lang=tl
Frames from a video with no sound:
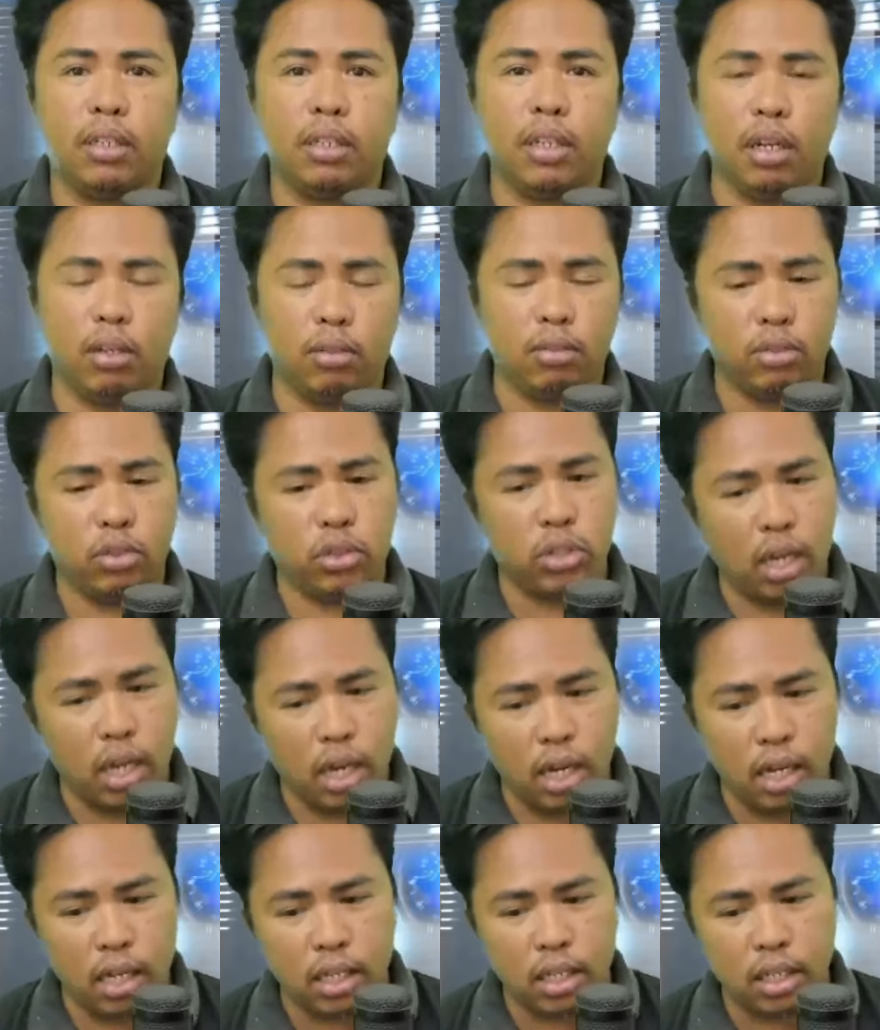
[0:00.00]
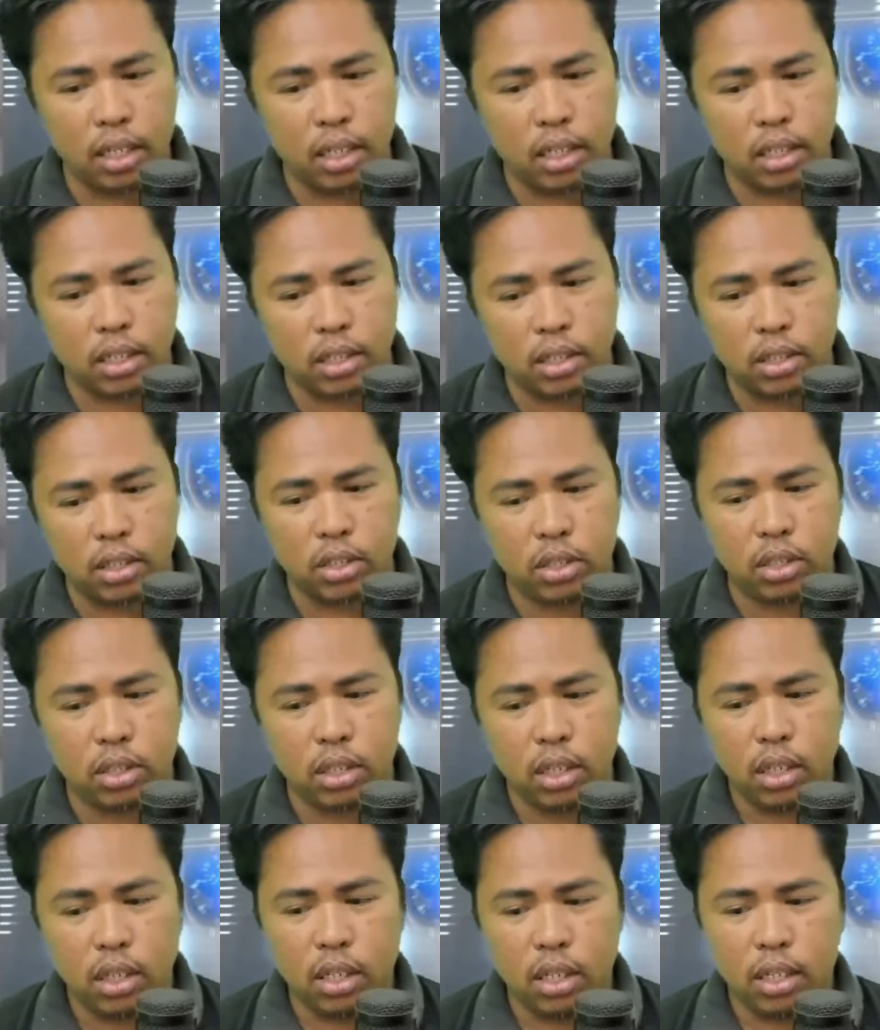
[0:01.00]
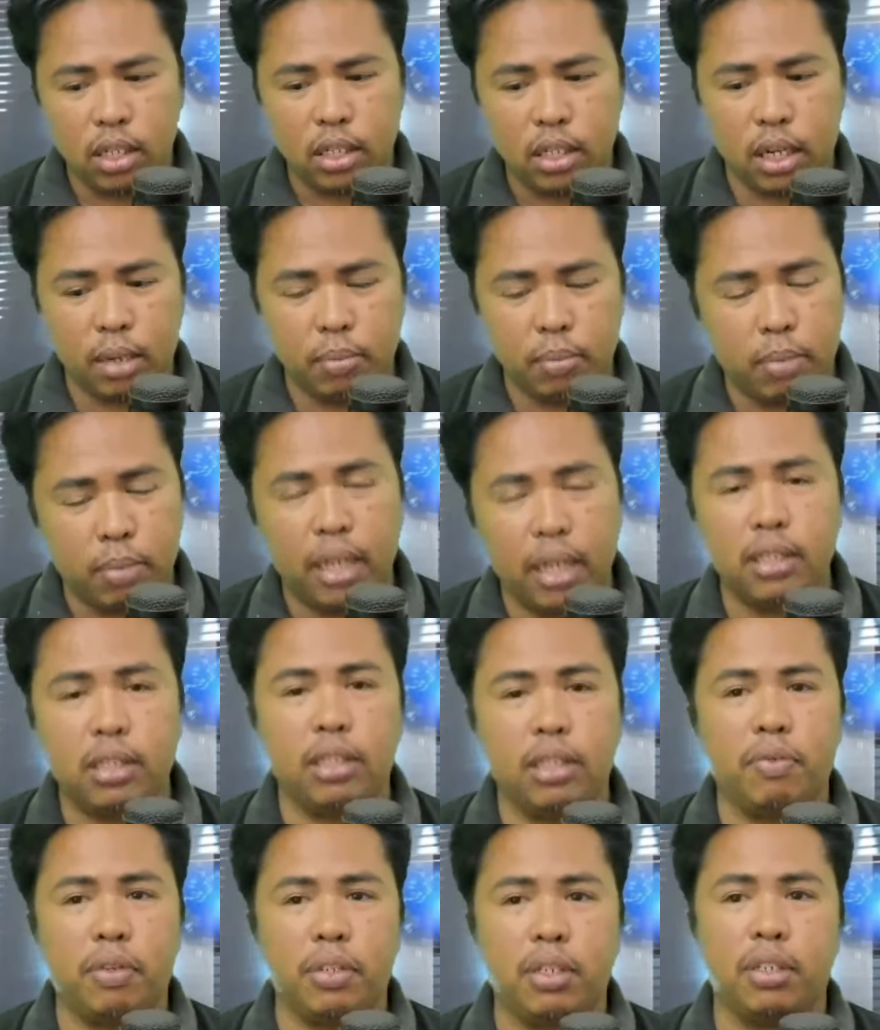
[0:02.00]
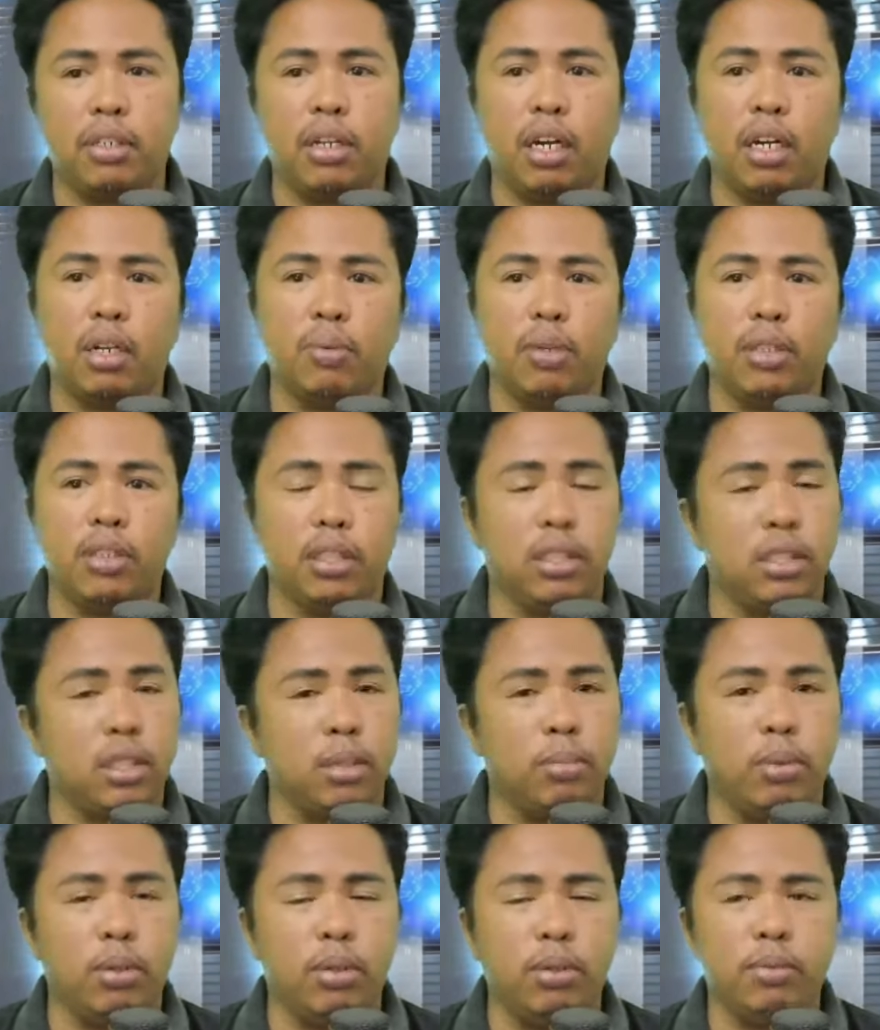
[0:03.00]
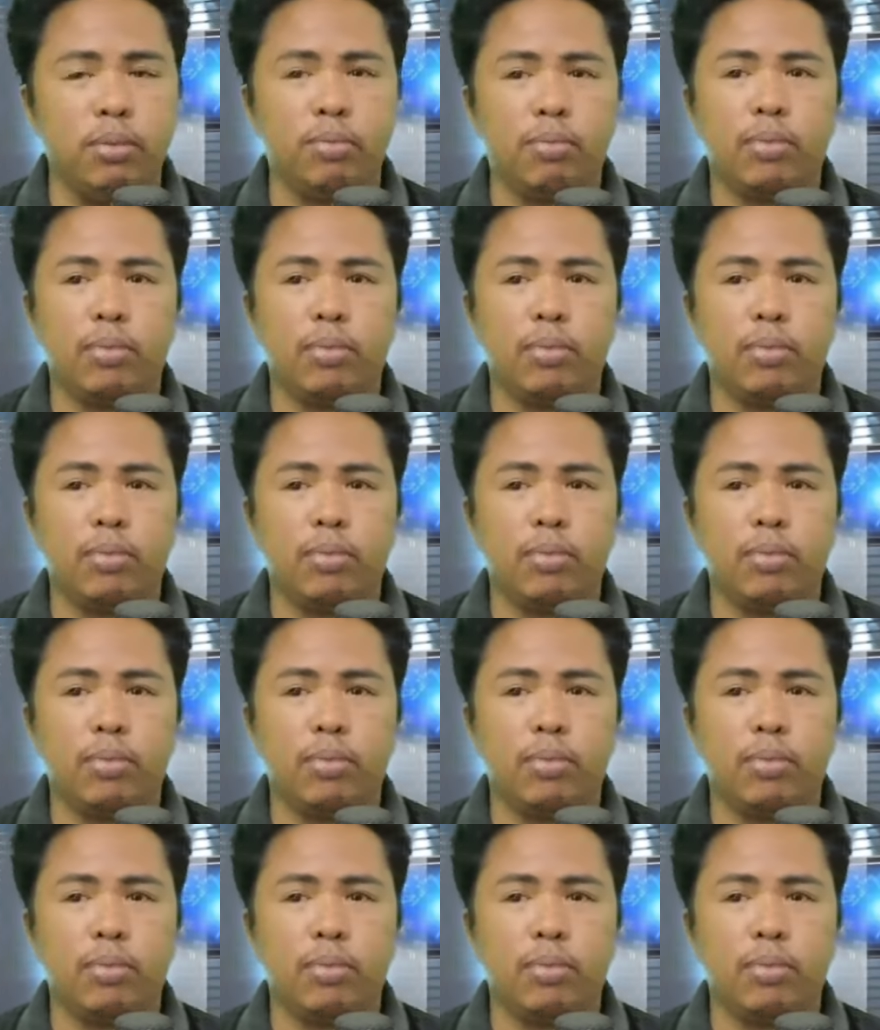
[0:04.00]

na kung saan is naban si Father Darwin sa Cebu.